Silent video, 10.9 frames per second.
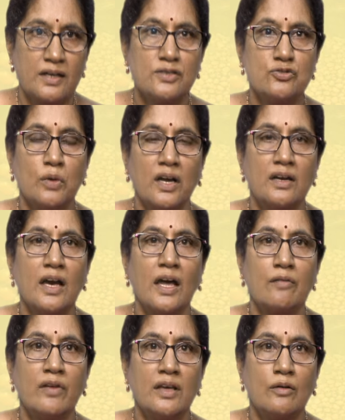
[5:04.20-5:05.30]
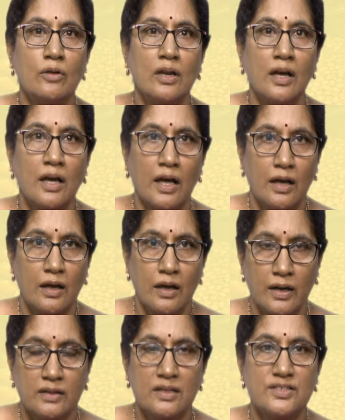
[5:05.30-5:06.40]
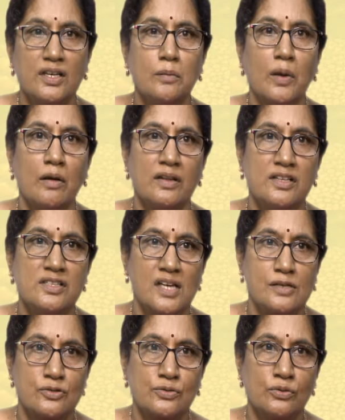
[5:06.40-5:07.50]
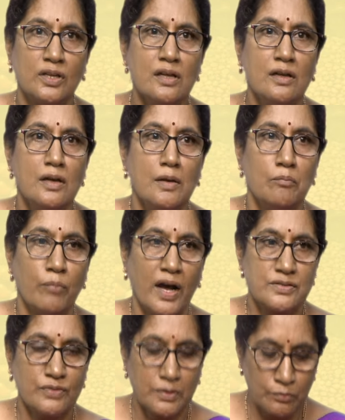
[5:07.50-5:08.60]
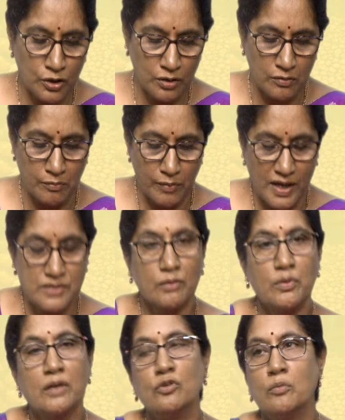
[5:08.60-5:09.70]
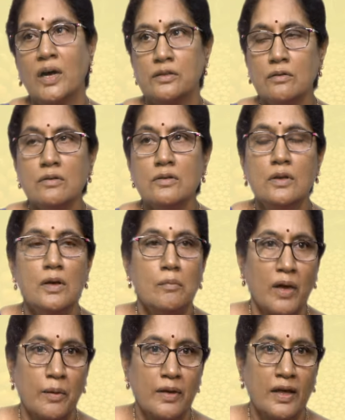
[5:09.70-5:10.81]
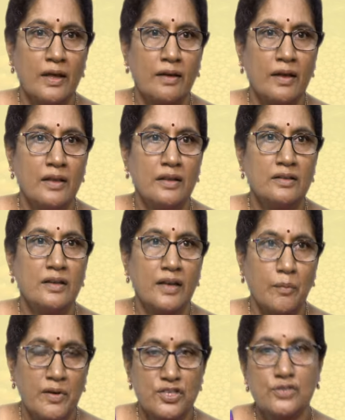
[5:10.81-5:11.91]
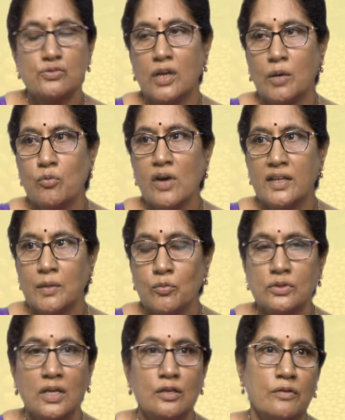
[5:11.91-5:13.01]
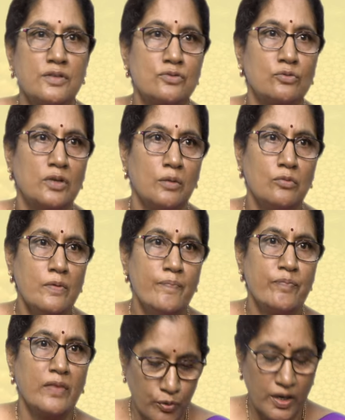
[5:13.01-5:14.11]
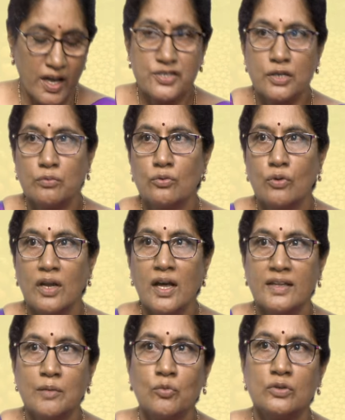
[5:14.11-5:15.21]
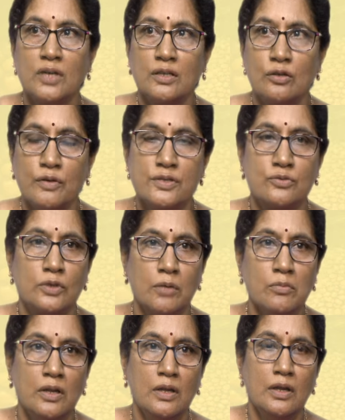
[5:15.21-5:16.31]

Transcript: అంటే సుమారుగా అరవై కిలోల నత్రజనిని మనం అందించాల్సి వస్తుంది భాస్వరం భాస్వరం ఎరువును మాత్రం మనం ఏ ఏదైతే రికమెండ్ చేస్తున్నామో అదే మోతాదులో వేసుకుంటాము పొటాష్ ఎరువును కూడా అదే మోతాదులో వేసుకుంటాం